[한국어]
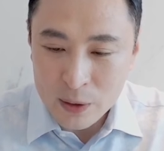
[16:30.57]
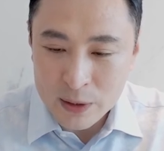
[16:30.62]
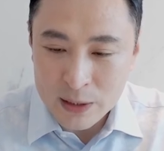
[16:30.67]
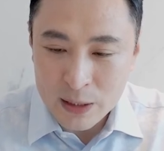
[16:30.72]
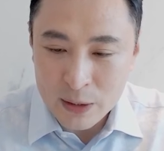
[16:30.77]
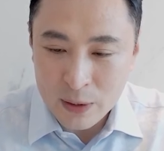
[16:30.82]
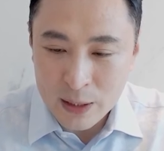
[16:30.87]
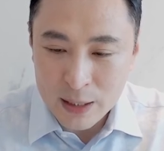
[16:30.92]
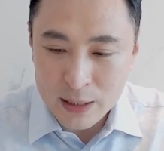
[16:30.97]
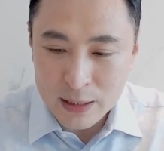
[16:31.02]

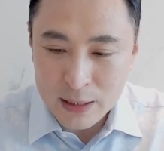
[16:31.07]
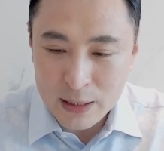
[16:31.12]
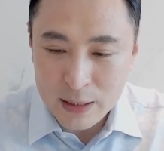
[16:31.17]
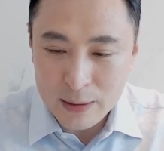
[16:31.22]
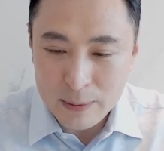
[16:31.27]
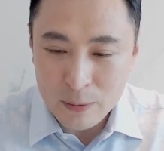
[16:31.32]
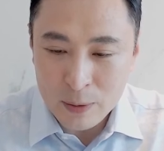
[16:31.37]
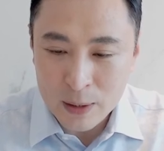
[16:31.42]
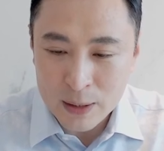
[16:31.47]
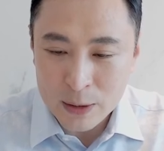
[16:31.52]

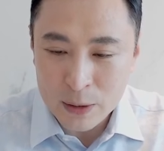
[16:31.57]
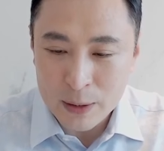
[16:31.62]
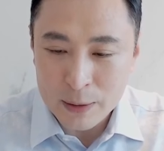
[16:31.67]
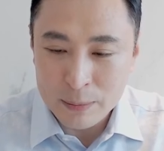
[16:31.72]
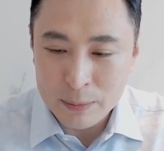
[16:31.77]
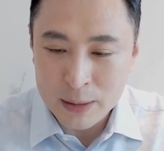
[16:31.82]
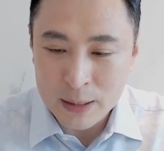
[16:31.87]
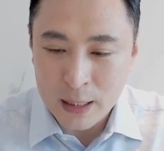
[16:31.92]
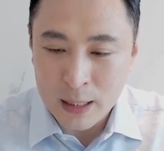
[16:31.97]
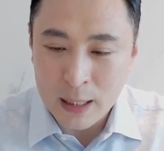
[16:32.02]
이경애님
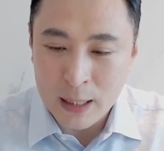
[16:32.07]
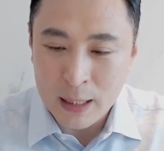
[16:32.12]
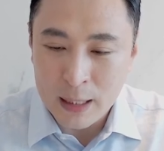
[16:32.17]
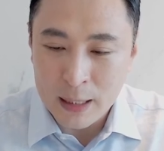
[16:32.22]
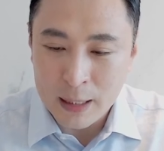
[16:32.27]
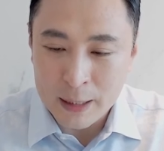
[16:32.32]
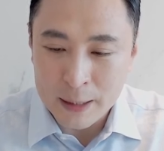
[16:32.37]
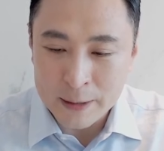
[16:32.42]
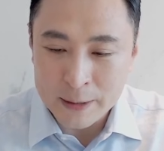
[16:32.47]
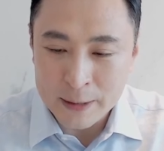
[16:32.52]

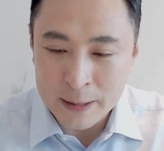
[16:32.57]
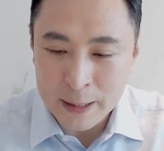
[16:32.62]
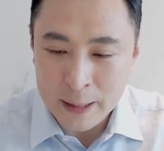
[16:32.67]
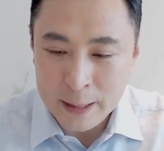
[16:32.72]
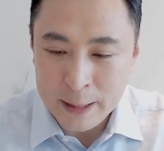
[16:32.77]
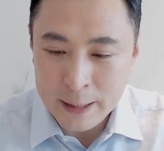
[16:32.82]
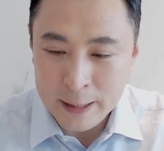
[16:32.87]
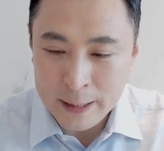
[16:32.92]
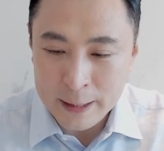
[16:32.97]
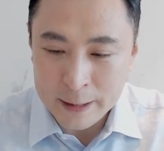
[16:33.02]
환영합니다.
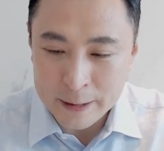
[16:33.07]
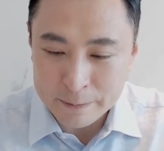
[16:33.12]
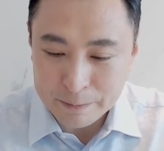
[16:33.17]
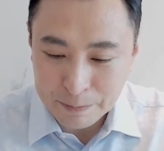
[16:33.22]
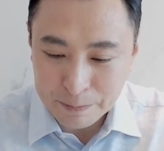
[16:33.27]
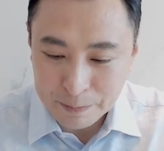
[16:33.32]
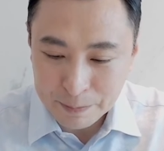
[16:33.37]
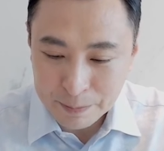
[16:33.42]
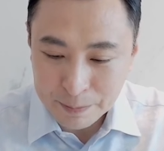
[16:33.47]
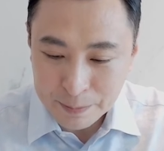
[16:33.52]
네,
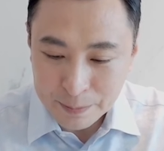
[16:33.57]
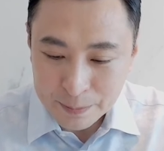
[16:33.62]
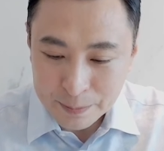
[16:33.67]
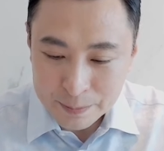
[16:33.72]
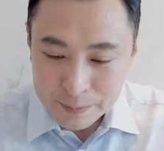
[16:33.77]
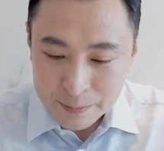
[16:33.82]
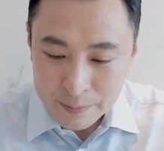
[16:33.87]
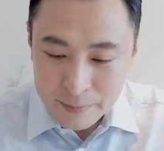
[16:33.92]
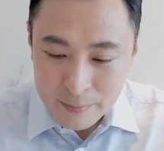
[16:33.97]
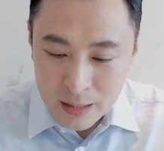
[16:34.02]

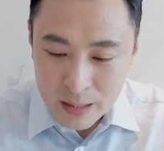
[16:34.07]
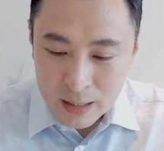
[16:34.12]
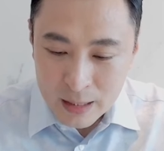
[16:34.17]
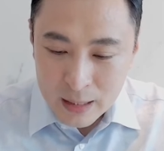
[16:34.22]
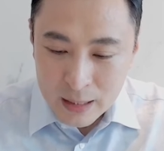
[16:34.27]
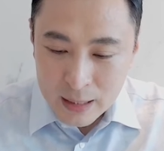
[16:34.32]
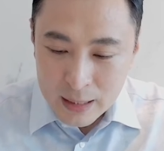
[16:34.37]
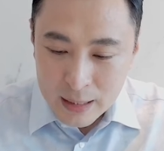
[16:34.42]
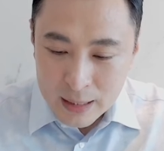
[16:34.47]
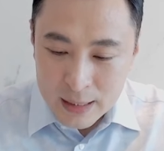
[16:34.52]

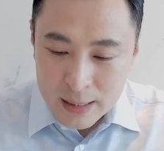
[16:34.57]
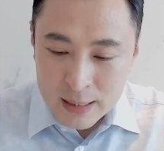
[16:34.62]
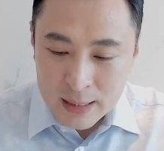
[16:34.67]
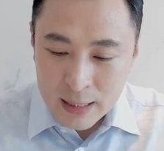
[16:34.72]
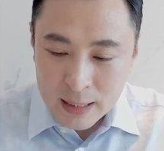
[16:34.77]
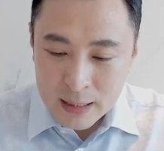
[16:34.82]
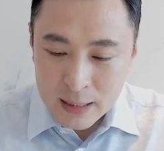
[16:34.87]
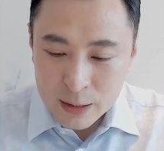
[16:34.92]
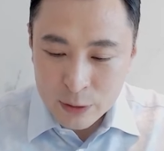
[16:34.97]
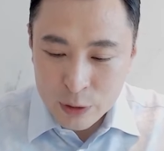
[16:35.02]

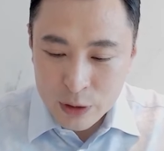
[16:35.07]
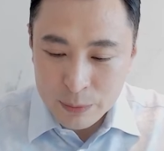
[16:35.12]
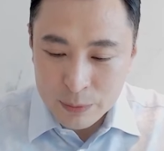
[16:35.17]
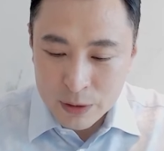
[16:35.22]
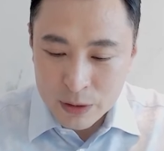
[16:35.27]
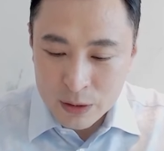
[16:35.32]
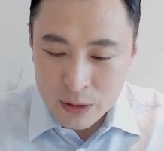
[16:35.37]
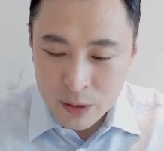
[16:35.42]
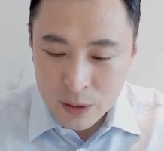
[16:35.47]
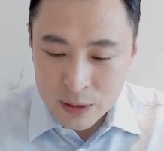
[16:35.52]
일상의 다큐님
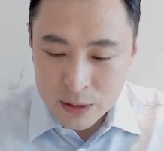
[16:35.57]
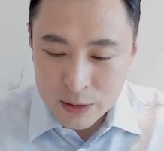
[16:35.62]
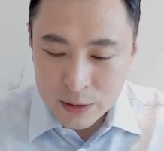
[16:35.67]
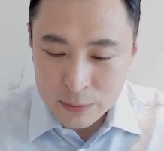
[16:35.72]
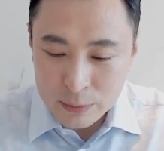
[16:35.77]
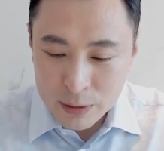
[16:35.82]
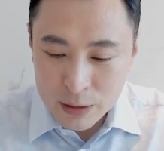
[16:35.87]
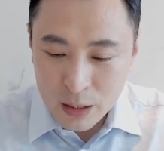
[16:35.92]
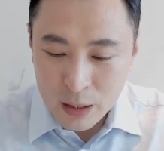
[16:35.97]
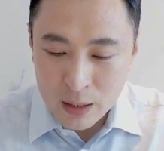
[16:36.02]

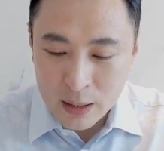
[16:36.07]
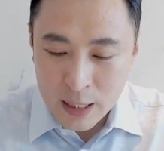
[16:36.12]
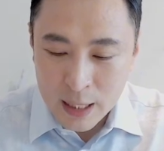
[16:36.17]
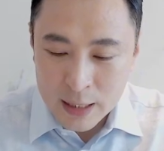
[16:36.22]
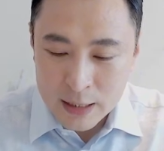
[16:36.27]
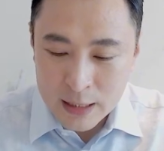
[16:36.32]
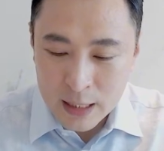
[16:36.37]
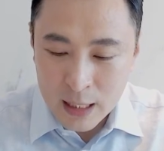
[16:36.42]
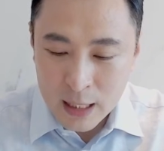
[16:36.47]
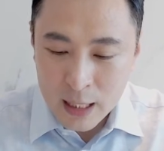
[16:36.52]
늦었습니다.
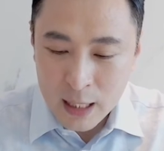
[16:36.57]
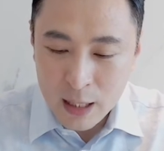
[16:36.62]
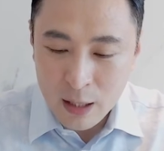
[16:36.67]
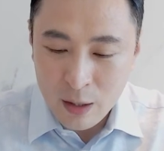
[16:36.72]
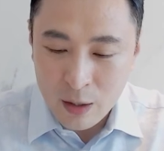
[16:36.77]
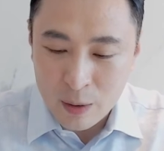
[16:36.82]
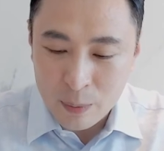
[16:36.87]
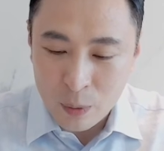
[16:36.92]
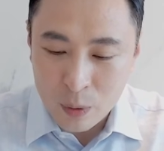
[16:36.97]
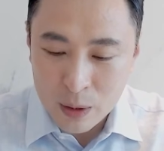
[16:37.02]

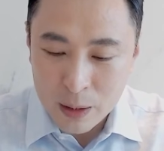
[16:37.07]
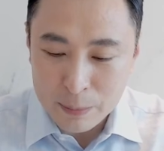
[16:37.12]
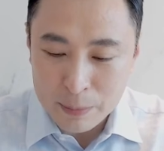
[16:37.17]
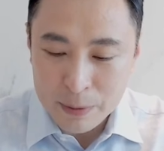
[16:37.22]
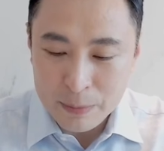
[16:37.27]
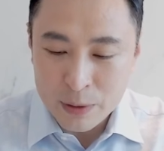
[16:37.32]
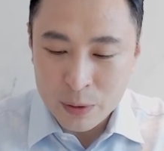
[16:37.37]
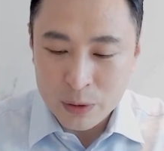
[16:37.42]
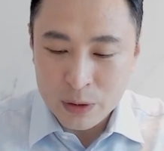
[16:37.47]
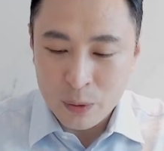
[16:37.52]
괜찮아요. 보랏빛
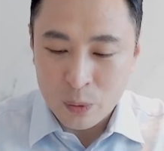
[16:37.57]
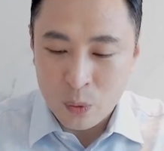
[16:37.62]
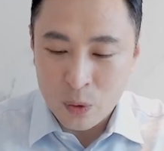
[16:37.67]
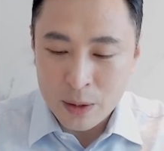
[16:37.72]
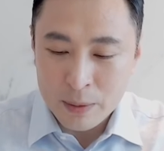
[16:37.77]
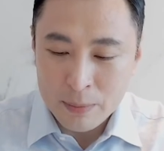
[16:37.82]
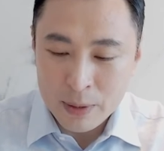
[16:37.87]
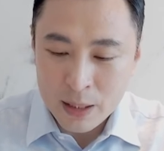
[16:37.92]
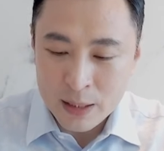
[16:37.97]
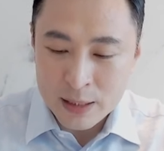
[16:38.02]
미소님
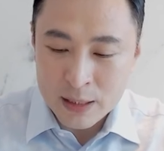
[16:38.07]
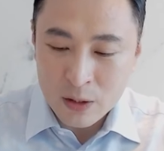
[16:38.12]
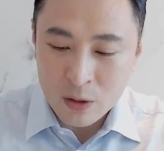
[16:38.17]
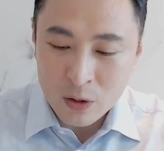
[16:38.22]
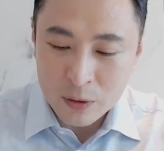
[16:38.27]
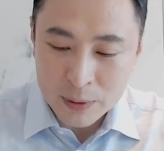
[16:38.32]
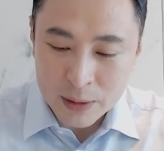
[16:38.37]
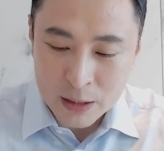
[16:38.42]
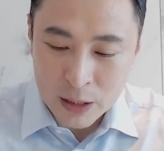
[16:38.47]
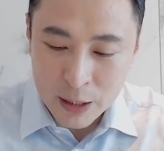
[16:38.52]
오랜만에 신곡
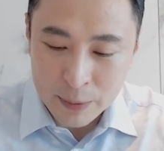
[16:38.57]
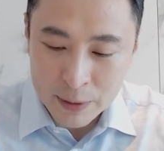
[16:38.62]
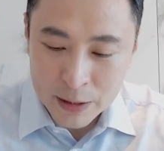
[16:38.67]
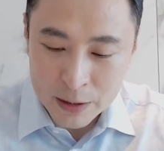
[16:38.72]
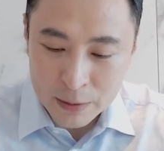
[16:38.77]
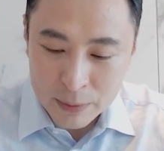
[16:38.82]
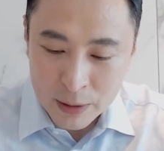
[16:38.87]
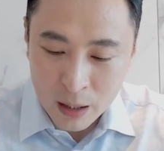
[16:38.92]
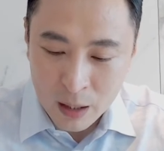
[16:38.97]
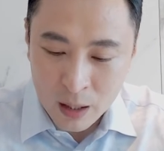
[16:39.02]
검색
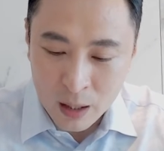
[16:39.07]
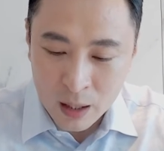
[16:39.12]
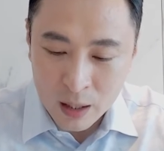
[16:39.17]
재밌습니다.